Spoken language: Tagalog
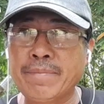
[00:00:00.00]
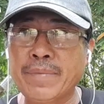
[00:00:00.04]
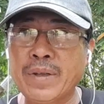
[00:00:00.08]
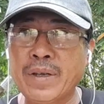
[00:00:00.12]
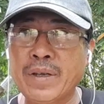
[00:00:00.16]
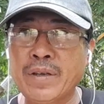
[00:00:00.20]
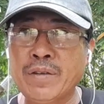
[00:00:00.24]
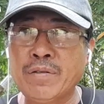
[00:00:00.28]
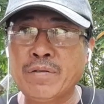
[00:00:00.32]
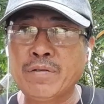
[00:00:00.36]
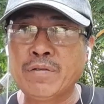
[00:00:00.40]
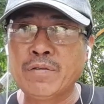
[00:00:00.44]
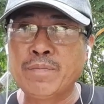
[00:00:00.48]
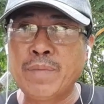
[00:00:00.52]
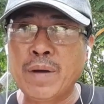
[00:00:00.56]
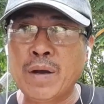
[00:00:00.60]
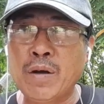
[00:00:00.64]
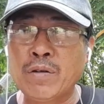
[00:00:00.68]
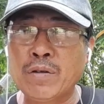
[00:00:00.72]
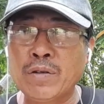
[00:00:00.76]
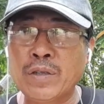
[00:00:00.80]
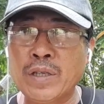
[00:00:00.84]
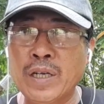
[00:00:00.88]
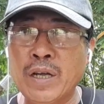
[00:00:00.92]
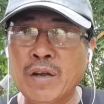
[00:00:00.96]
yung
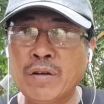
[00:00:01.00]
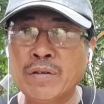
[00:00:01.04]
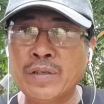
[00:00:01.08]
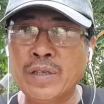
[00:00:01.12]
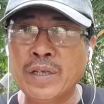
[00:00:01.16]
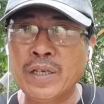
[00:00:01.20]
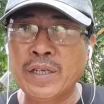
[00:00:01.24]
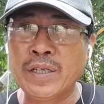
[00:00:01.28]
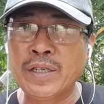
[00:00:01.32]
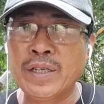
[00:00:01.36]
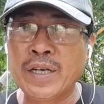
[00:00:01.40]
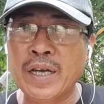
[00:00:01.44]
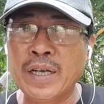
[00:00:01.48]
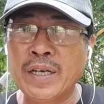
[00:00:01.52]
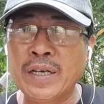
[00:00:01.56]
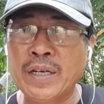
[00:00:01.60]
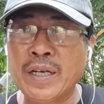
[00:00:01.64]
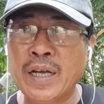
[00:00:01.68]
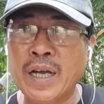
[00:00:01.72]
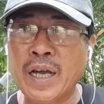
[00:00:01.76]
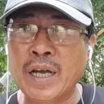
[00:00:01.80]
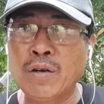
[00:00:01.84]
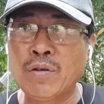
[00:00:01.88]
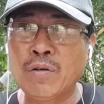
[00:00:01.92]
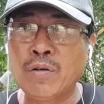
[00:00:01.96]
pagkulot ng dahon ng sili
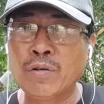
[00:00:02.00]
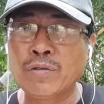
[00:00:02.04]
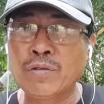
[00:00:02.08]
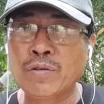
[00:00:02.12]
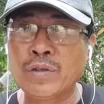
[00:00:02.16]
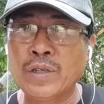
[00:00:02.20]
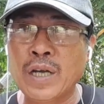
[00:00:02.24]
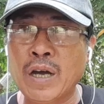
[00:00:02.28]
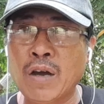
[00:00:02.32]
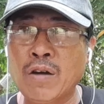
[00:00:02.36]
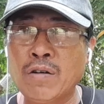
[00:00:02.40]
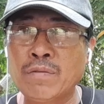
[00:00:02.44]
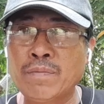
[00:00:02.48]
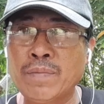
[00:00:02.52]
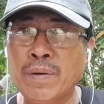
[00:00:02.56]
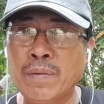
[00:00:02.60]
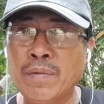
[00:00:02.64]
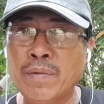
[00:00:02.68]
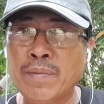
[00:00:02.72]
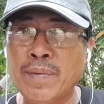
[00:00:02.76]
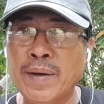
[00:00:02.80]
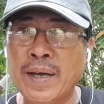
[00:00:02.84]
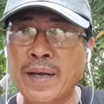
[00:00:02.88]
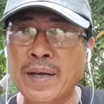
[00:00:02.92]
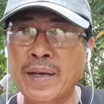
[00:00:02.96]
diyan, nakalukot yung dahon
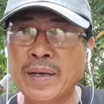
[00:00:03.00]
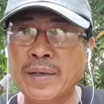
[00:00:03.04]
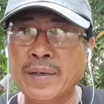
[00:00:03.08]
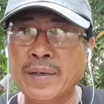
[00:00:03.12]
pababa.